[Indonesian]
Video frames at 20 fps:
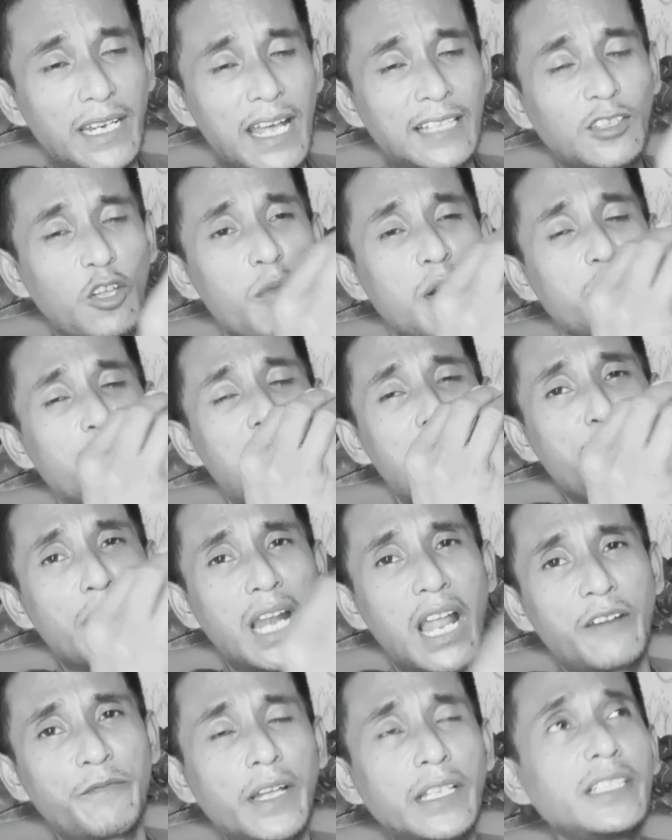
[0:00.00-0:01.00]
atau beberapa
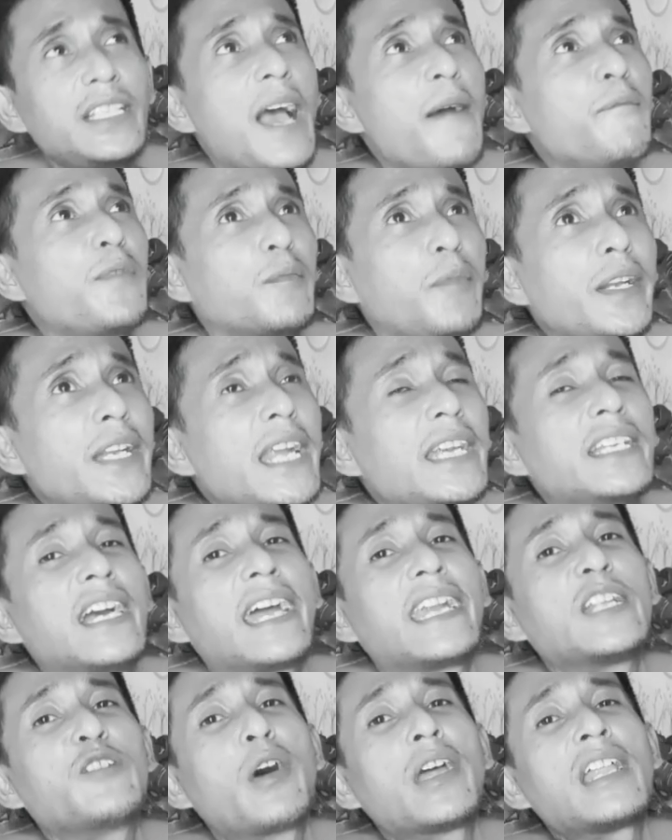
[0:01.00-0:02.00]
lafat yang berbeda
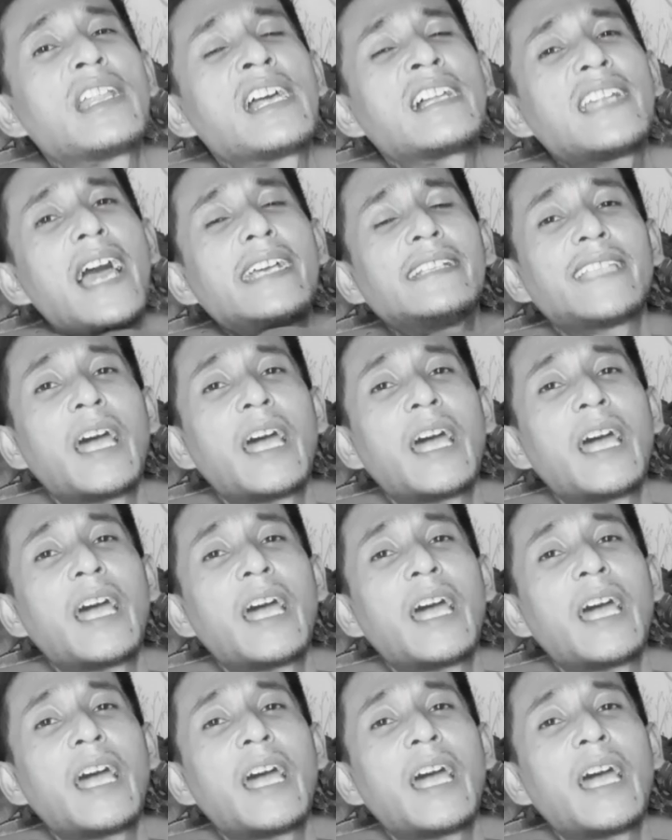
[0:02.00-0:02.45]
dengan riwayat yang lain.